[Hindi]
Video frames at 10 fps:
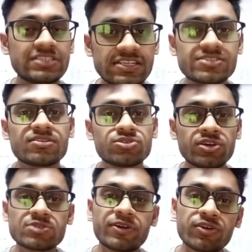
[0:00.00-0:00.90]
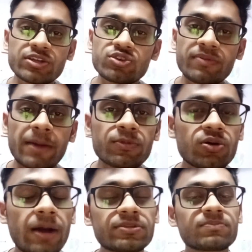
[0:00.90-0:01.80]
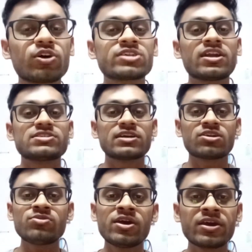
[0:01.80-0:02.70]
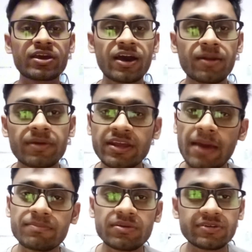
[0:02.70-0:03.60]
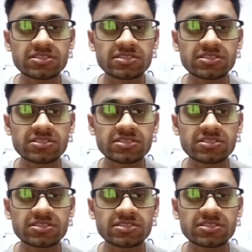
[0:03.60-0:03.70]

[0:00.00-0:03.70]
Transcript: चीज़ जो इस वीडियो के थ्रू मैं आपको आप तक पहुंचाना चाहता हूँ कि यार मैंने एम